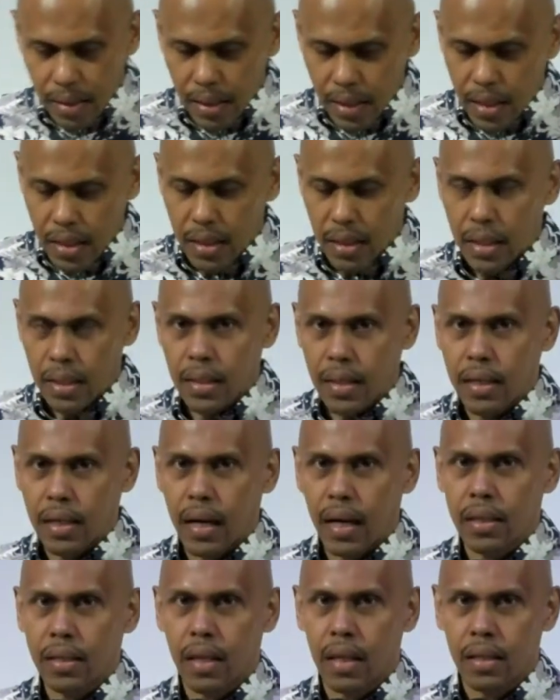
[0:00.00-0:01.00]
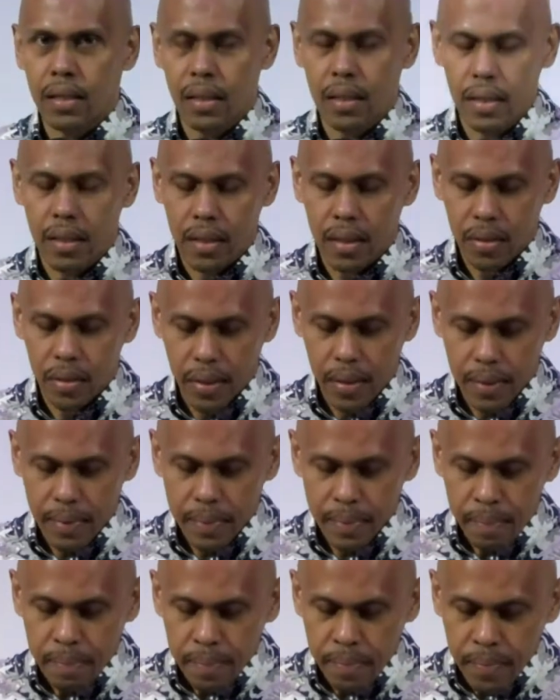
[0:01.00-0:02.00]
intinya, esensinya gitu ya.
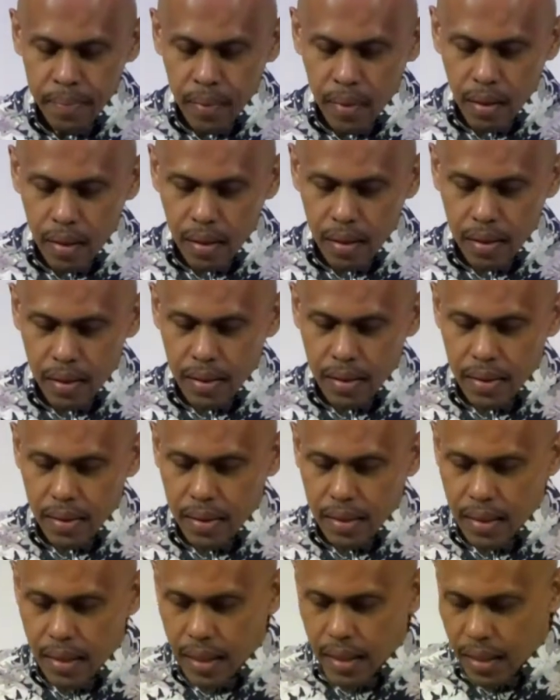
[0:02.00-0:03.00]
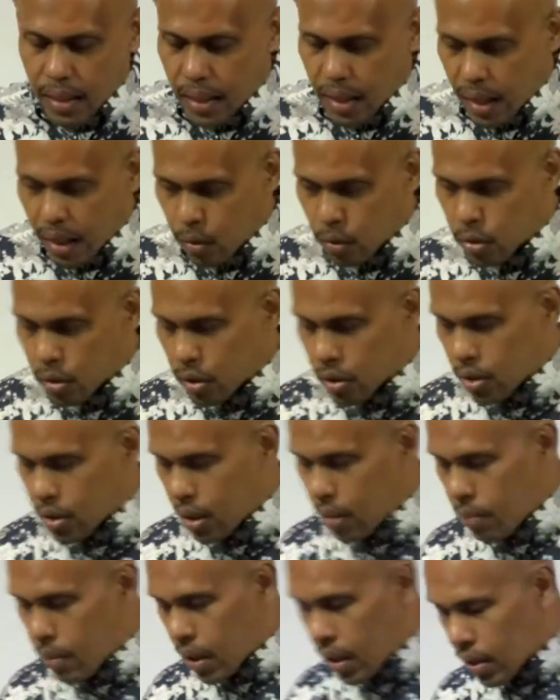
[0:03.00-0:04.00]
Uh, dan ini harus
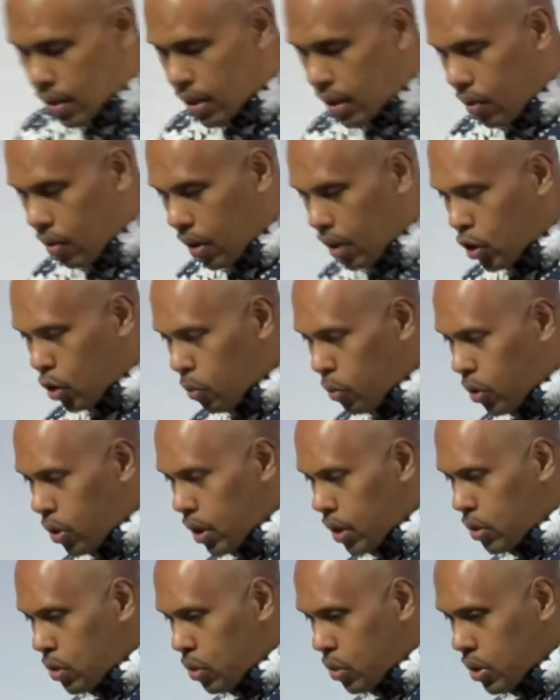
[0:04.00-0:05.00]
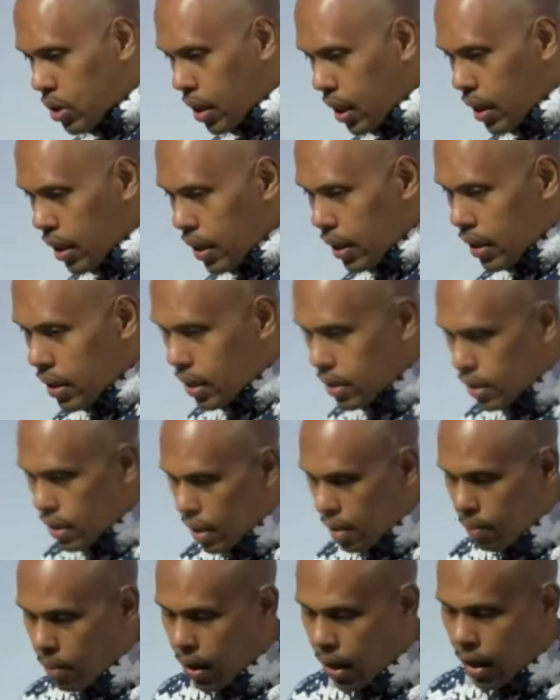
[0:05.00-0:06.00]
dimengerti oleh tubuh Kristus karena kita
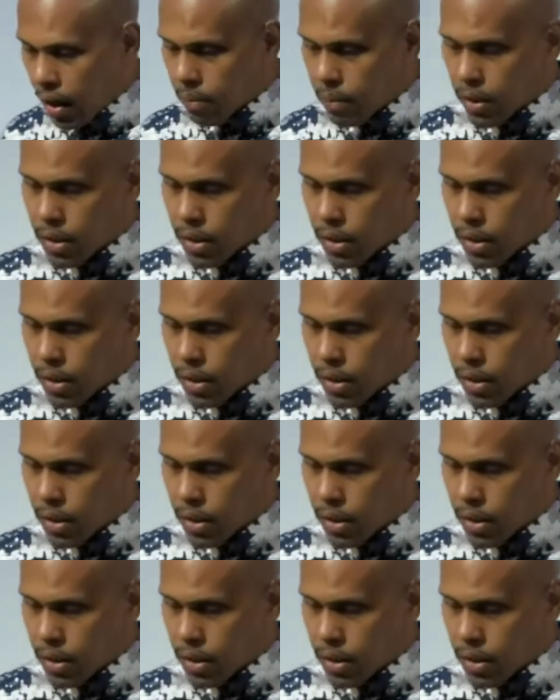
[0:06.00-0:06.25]
sedang mengalami